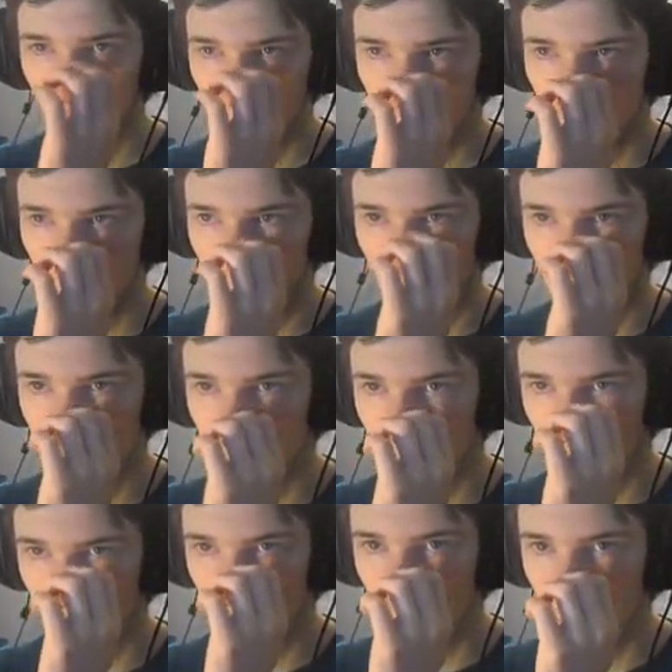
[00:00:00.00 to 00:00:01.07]
Il y a cette
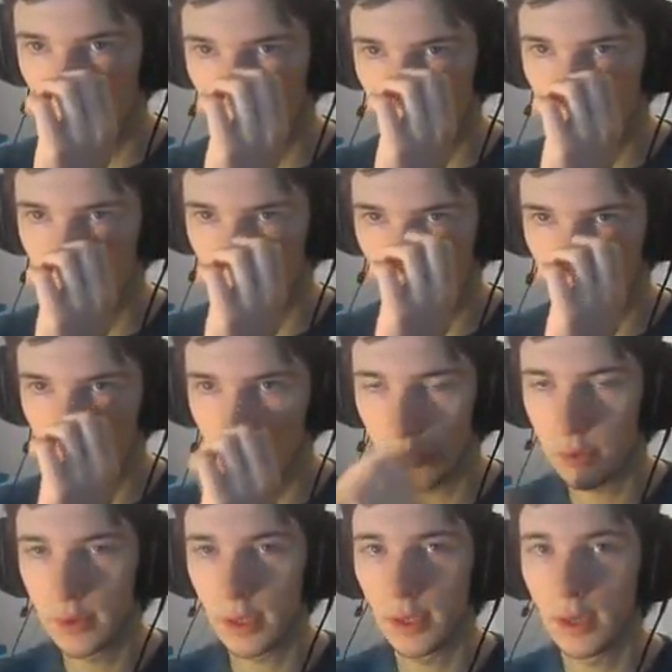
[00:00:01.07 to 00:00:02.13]
plage-là, et je crois qu'il n'y
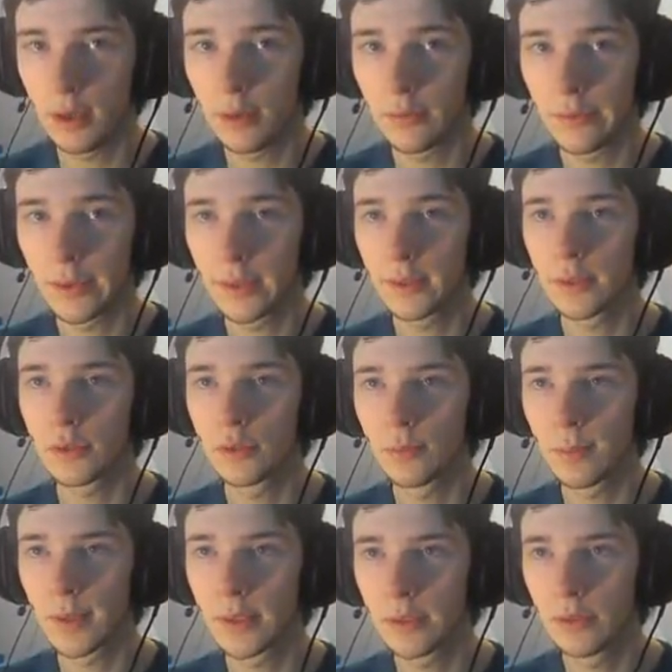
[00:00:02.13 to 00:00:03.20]
a que celle-là, en fait. Je
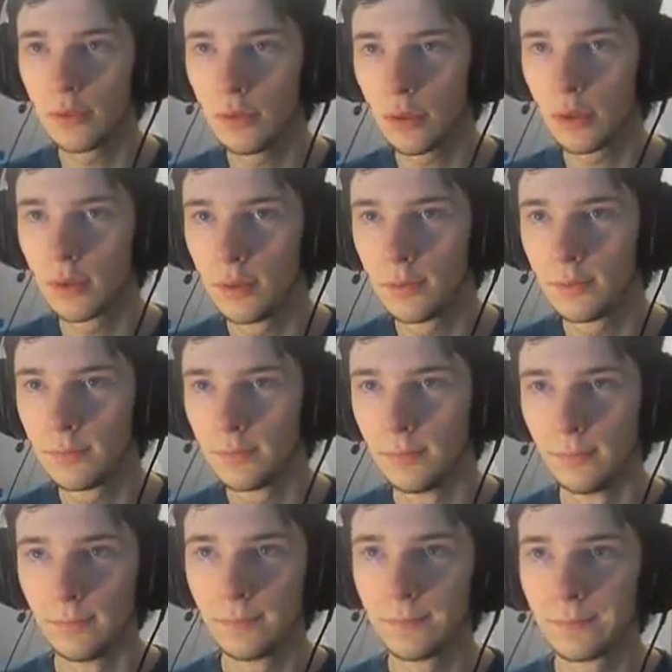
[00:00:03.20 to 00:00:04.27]
suis pas sûr.
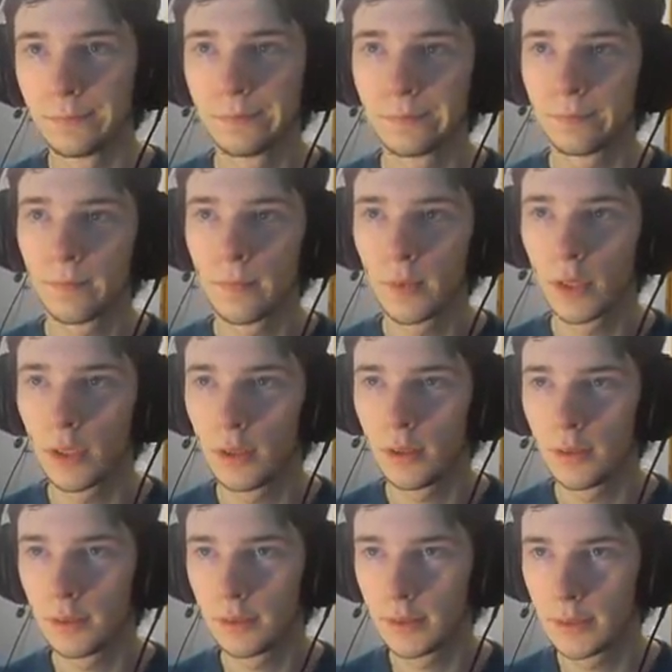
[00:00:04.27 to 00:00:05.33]

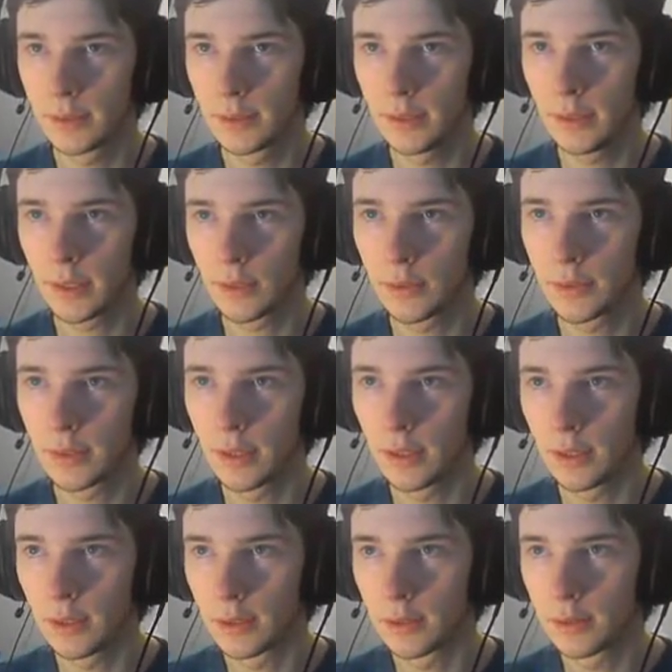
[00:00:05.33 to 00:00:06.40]
Euh, si, si, il n'y a que
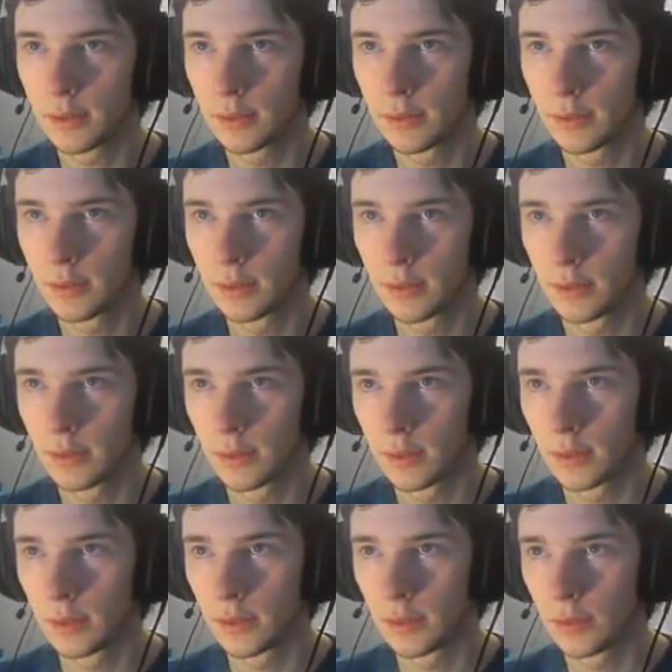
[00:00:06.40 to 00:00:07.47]
celle-là. Hein.
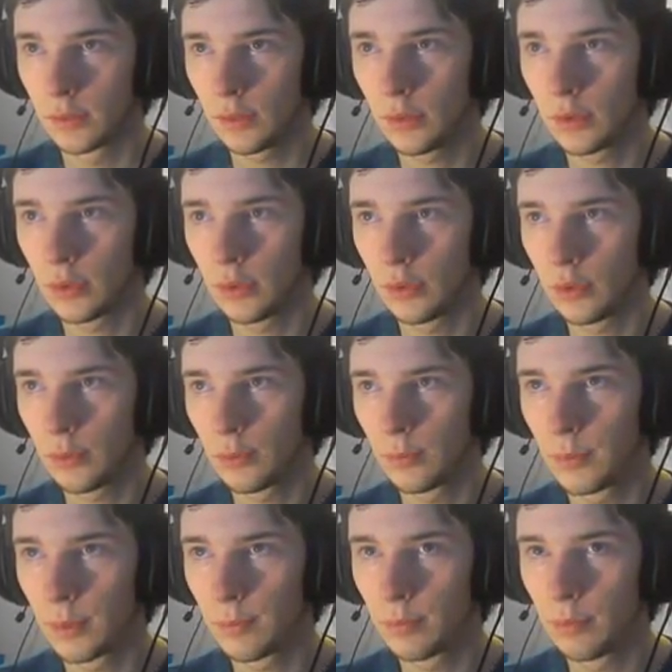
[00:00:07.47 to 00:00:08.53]
Non, il y en a une autre
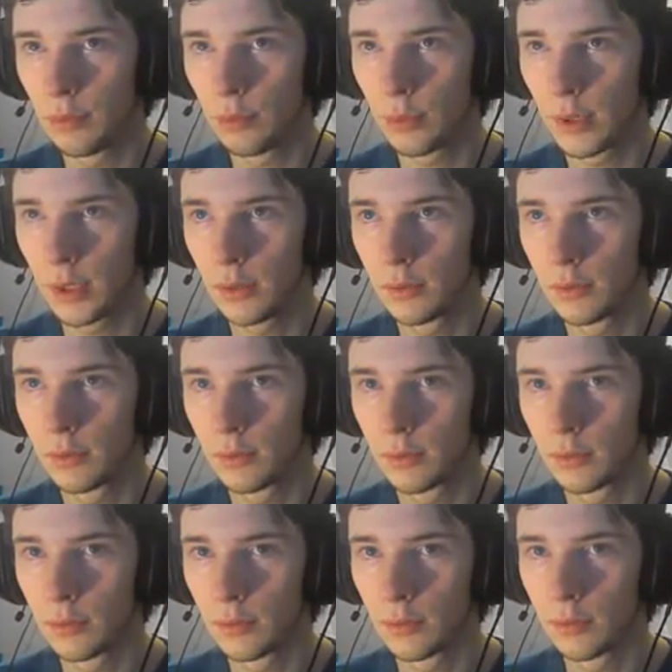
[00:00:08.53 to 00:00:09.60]
peut-être plus loin.
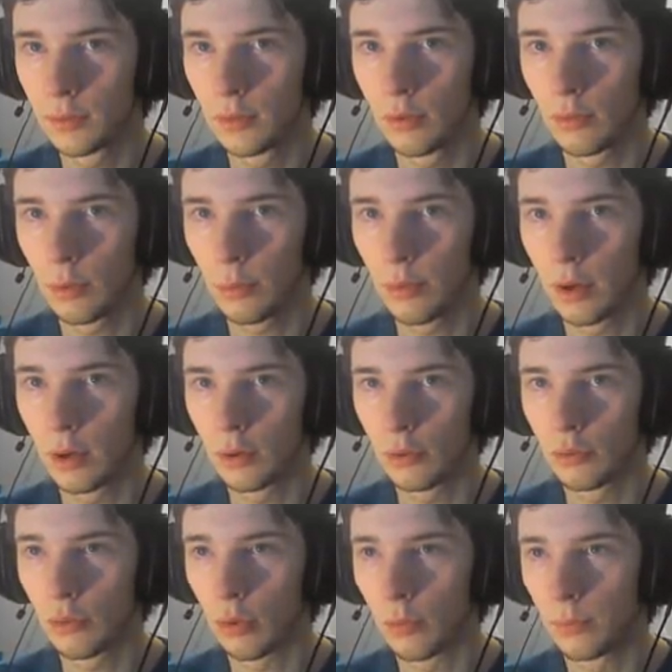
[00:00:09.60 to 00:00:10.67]

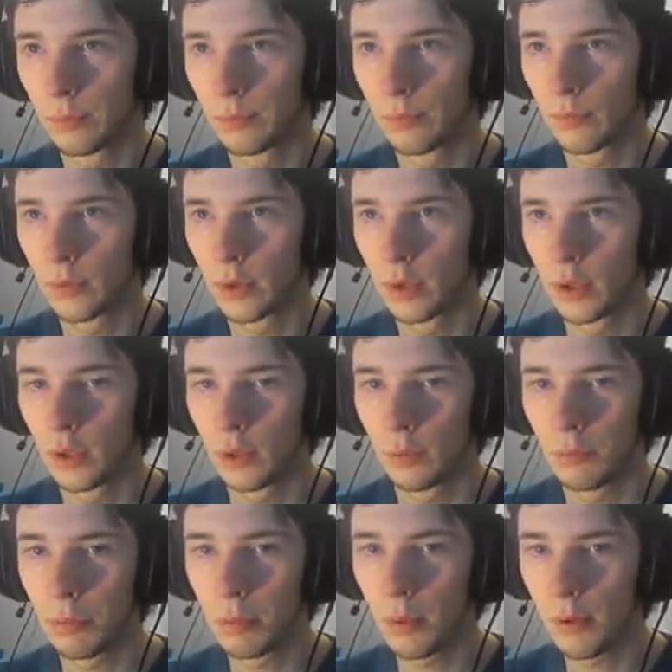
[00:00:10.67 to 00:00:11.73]
Ben, non.
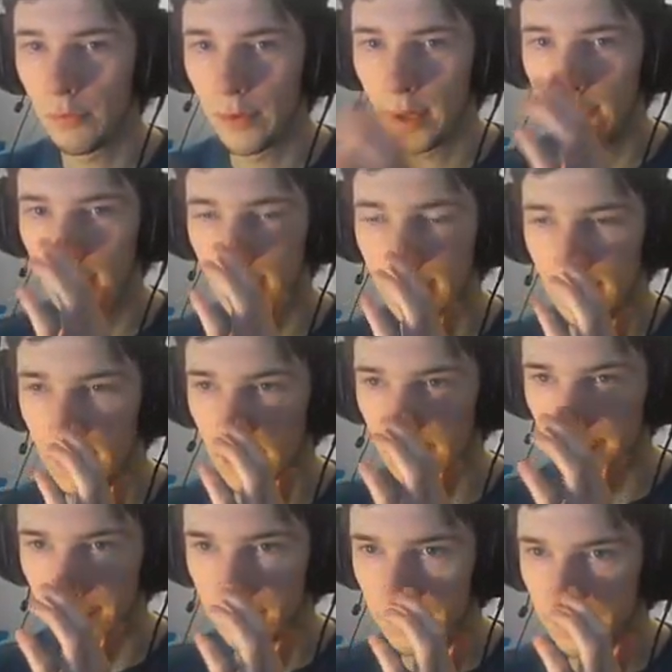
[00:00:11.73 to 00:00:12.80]
Bon, ben, on va aller à
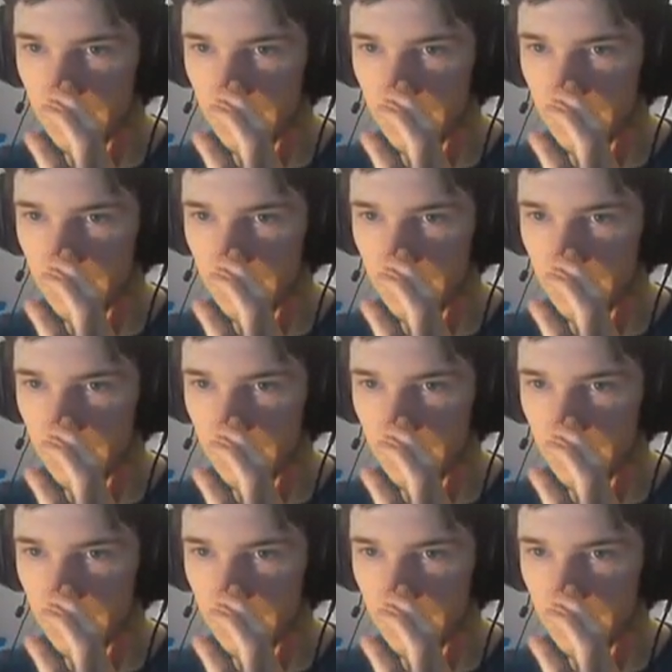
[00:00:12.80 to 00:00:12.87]
celle-là.